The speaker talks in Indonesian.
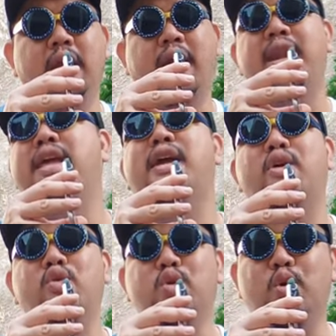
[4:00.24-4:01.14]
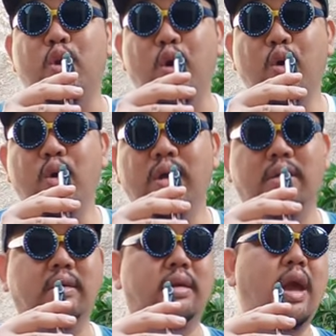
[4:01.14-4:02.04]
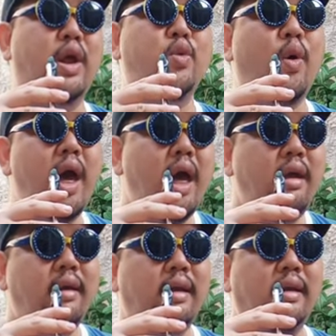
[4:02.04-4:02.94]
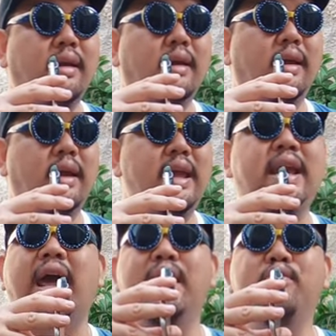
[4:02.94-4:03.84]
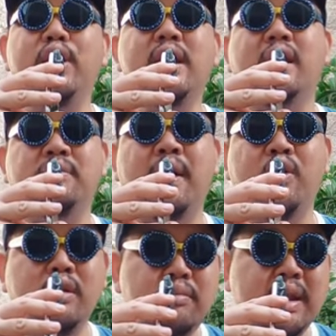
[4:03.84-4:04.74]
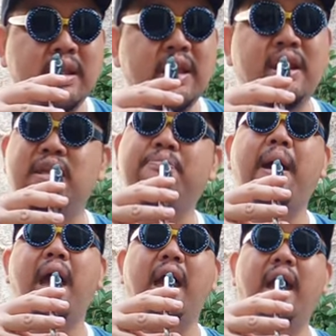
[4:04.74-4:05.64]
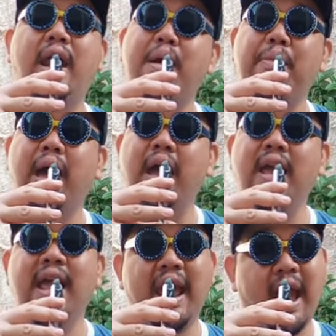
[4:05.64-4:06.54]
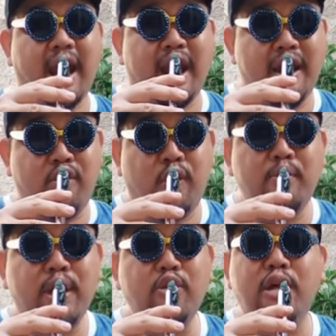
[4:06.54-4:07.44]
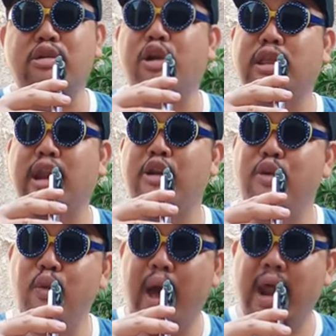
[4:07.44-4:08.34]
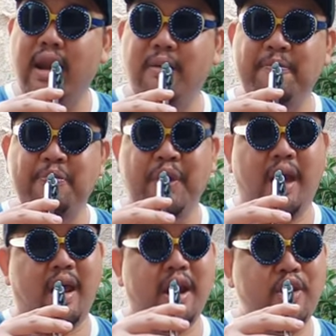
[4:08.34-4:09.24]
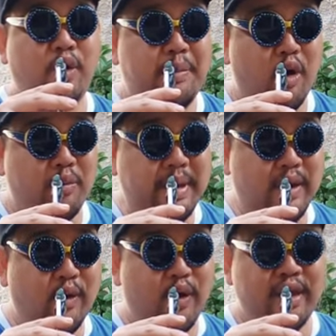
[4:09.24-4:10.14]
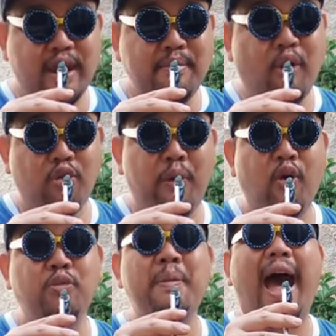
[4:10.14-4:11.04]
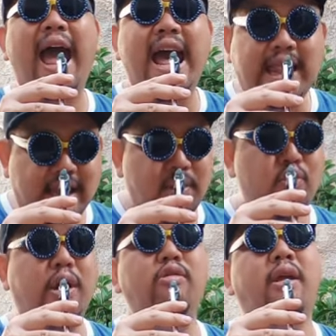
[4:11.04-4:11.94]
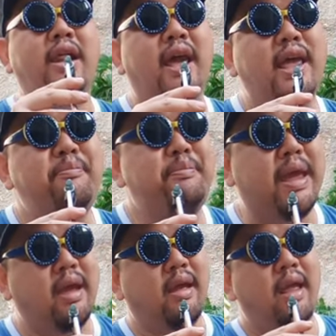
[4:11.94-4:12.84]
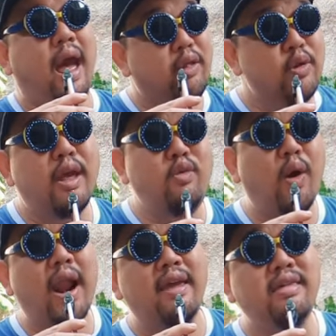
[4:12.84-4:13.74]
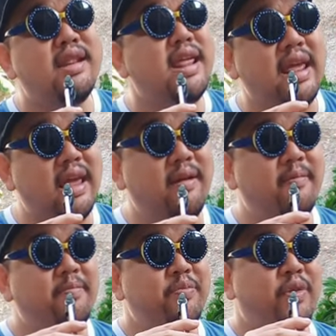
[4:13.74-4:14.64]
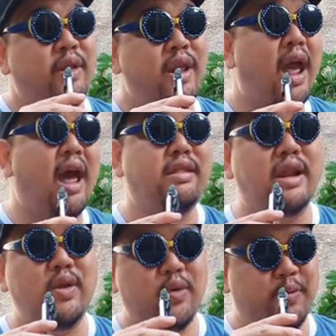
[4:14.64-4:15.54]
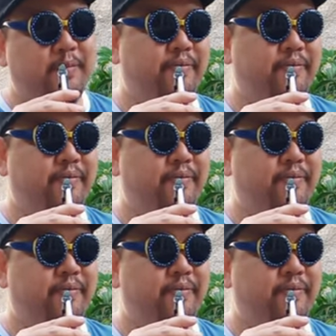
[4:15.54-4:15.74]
kan dia nyari untung dong yang kedua ikannya mungkin nggak sebagus lu milih sendiri di Jepang. Kenapa? Karena dia juga mungkin udah sortir duluan. Karena dia juga penghobi koi, jadi yang bagus-bagus banget mungkin udah dia keeping atau dia jual lagi sendiri. Dia nggak ngasih lo.